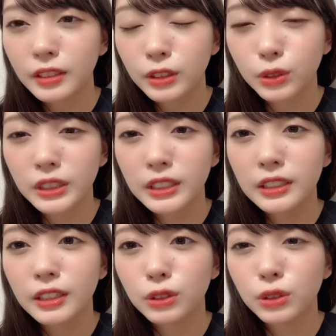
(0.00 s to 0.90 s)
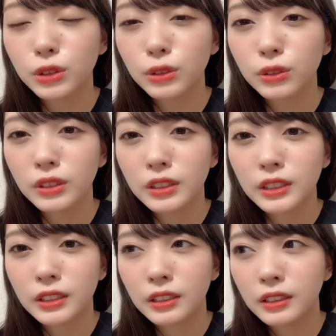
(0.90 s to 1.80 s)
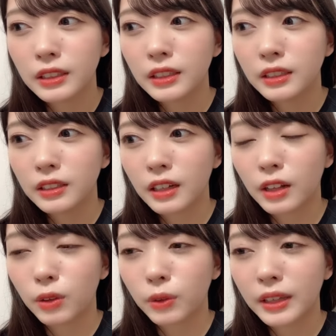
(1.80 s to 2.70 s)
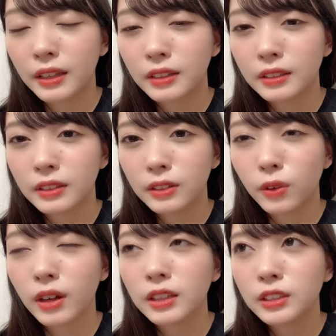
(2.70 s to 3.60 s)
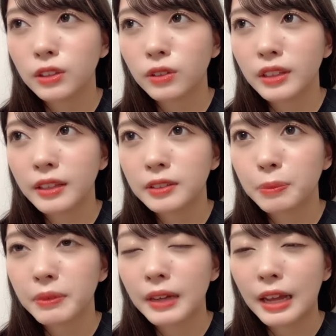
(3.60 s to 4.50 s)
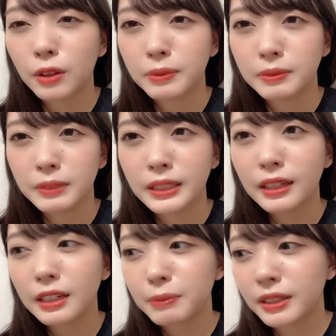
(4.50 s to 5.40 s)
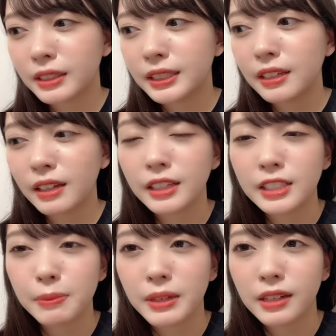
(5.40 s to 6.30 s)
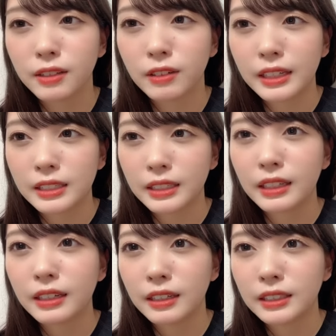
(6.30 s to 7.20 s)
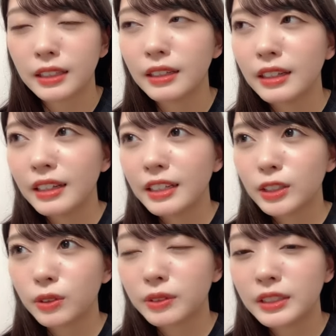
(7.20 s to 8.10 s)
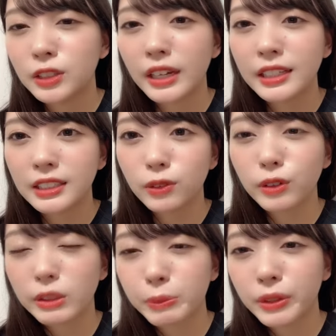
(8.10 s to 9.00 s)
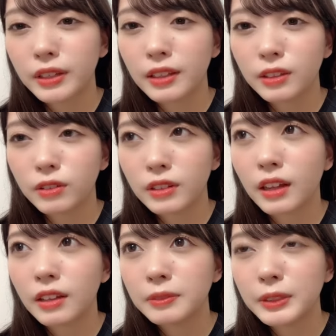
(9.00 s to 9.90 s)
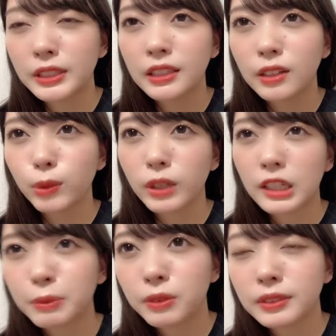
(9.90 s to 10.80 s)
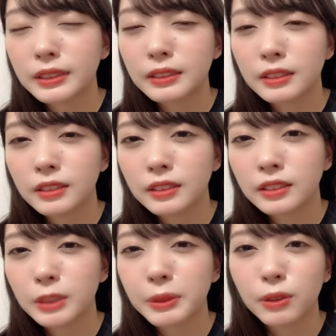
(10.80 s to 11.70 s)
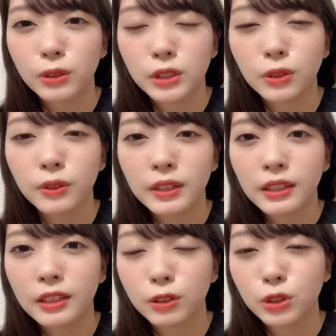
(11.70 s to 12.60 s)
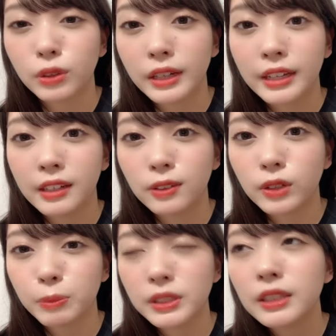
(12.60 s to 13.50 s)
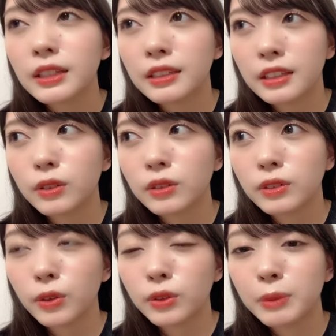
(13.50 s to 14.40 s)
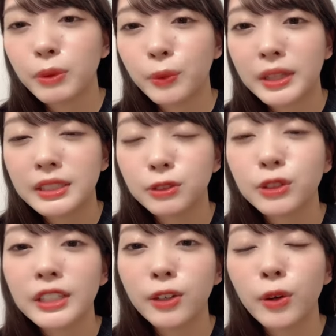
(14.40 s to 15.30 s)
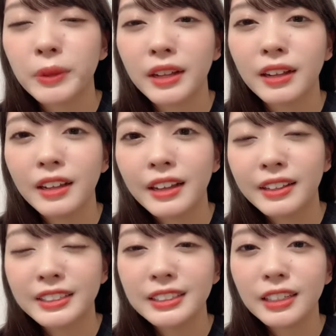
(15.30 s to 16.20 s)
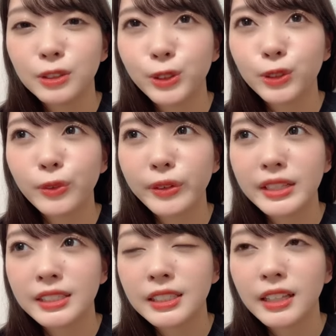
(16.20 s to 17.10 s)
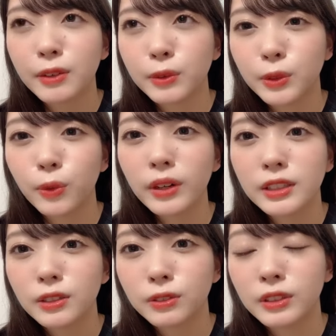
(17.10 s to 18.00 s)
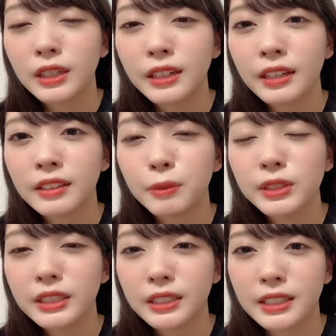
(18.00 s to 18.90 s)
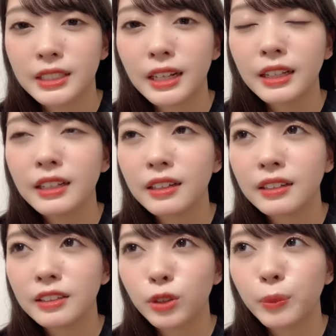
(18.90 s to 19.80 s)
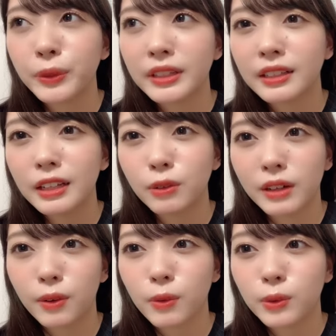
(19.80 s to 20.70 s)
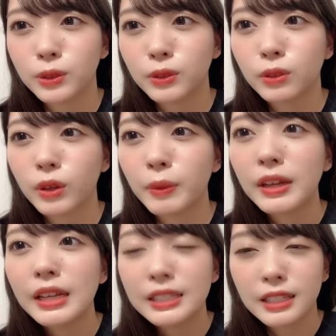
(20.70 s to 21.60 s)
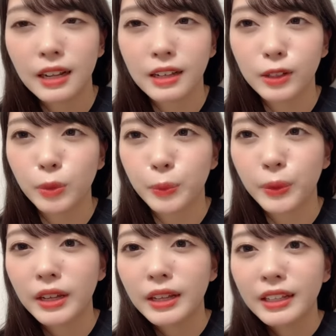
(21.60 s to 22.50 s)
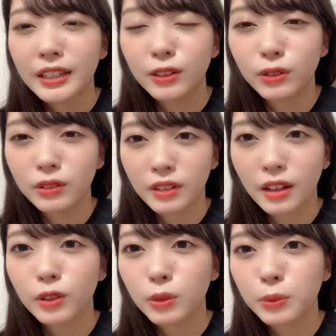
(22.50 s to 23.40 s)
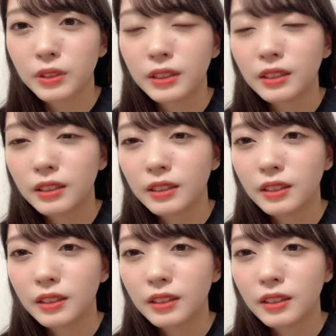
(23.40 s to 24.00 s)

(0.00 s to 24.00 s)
そう7月15日にあの5月4でそあのみんながみんな全配信見れてるわけじゃないからさその一応配信かでも言ってたりとか、まあ、Twitter とかでも全てのツイートではないけどちょっと書いたりとかもしてたんだけどこの日も同じ服着るよみたいな7月15日自体をそう5月4日振り返ってもしかしたら知らない人もいて何の格好をするとかも知らない人もいるんかと思って